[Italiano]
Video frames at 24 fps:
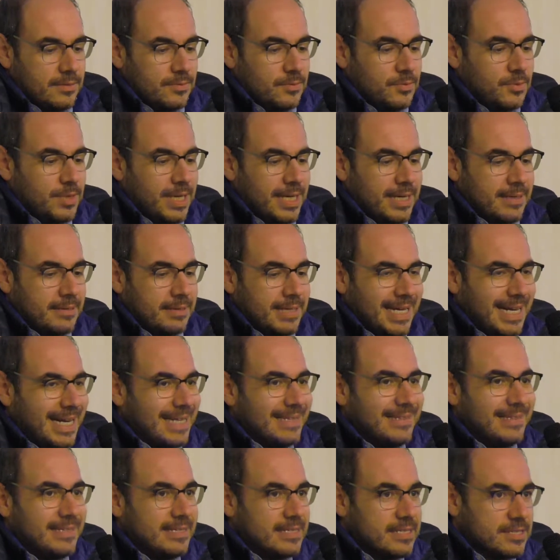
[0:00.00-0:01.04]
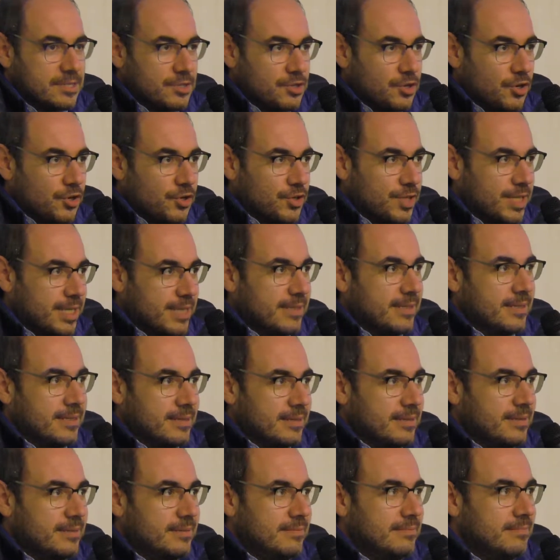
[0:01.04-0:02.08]
una grande storia
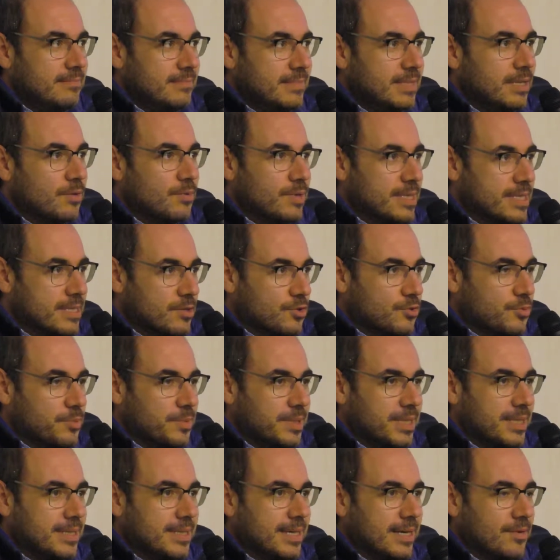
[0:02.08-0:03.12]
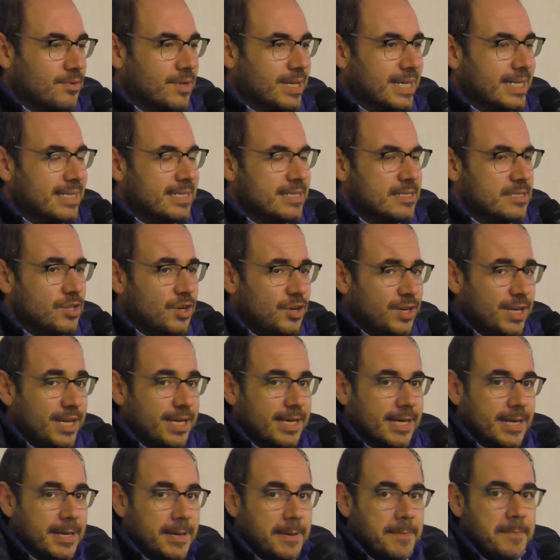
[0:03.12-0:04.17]
di, di, questa comunità, una grande storia
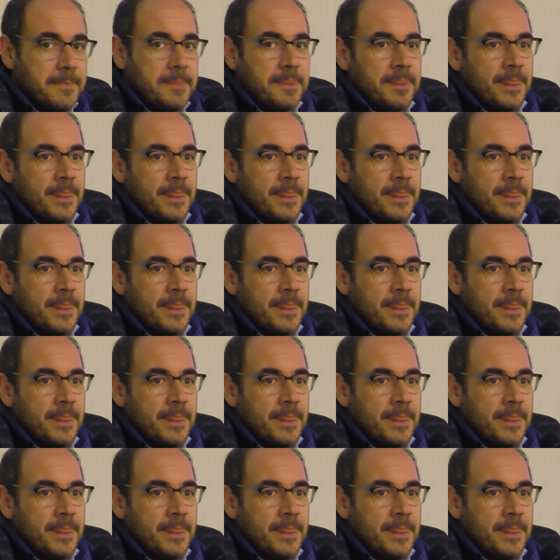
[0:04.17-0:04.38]
che